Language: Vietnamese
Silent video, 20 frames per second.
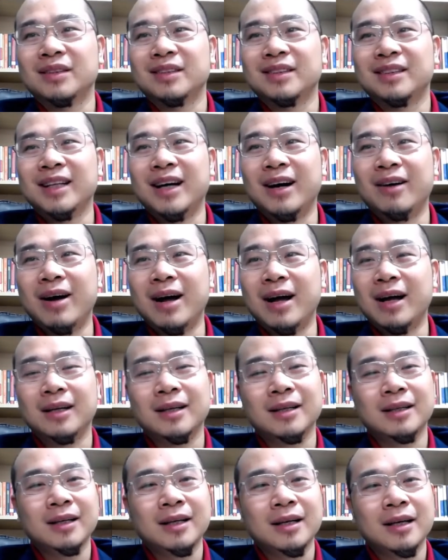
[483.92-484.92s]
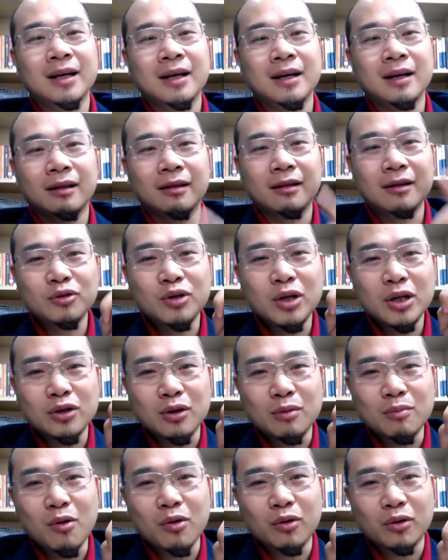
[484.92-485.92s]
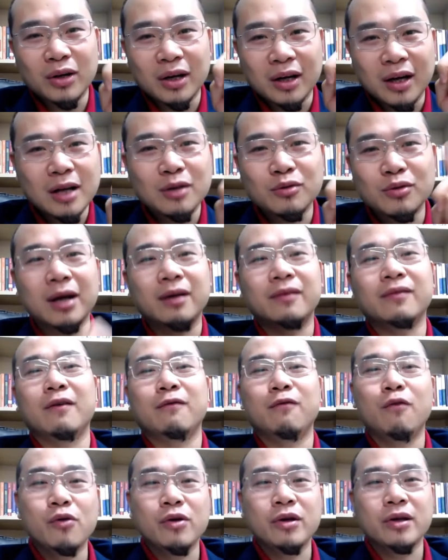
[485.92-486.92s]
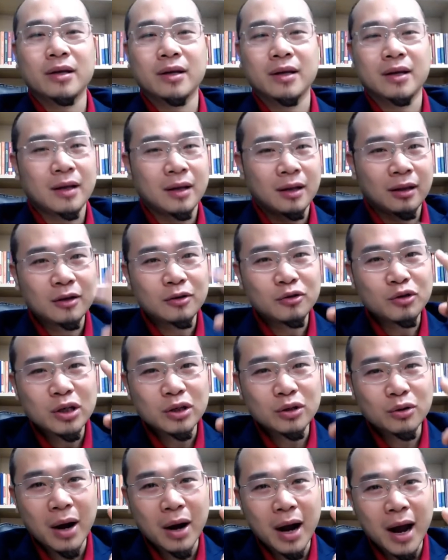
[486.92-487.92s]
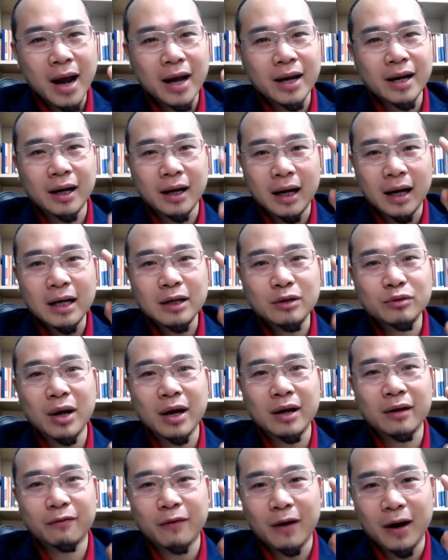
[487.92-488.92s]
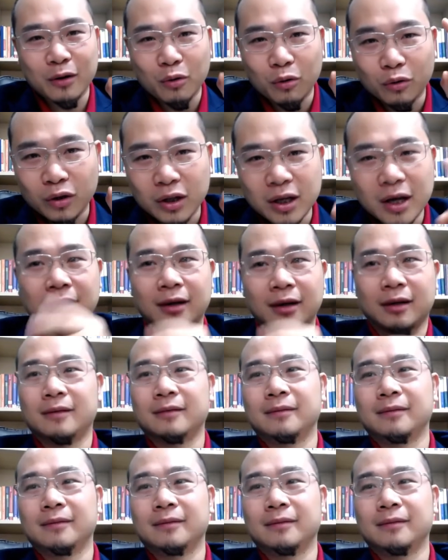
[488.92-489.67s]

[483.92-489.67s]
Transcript: Đúng không ạ? Tư duy số một là kinh doanh phải vui. Tư duy số hai là kinh doanh phải có tiền.